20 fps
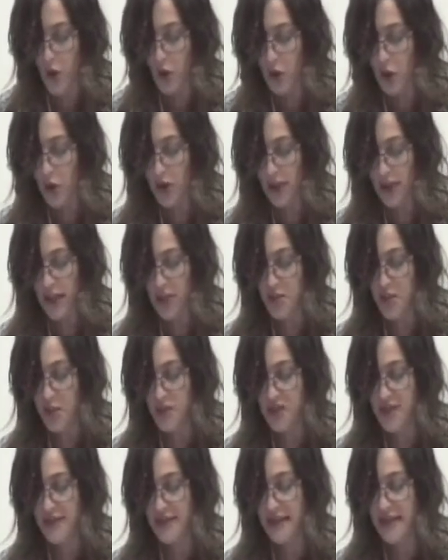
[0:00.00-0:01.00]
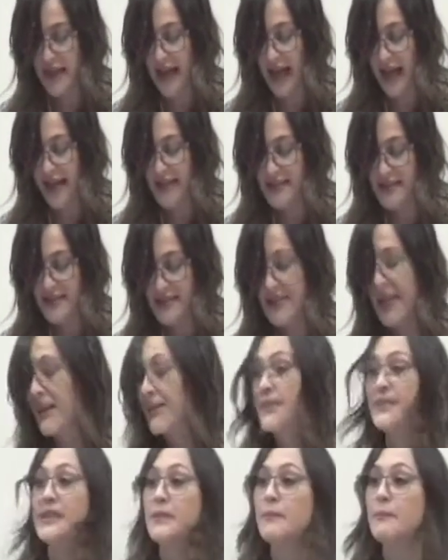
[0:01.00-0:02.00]
donde las posibilidades de estar
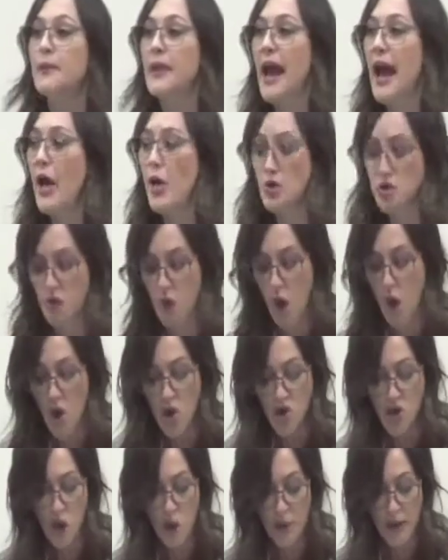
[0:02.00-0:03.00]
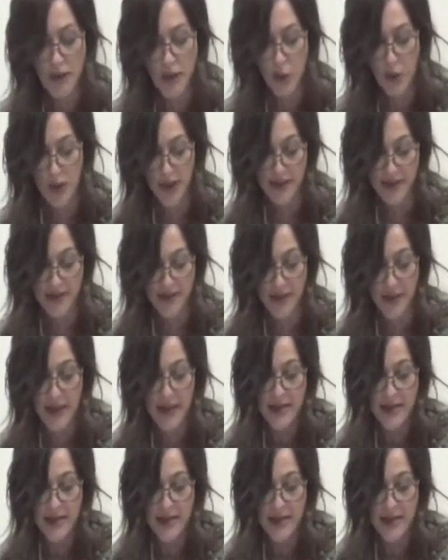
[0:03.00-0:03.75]
desempleados son menores.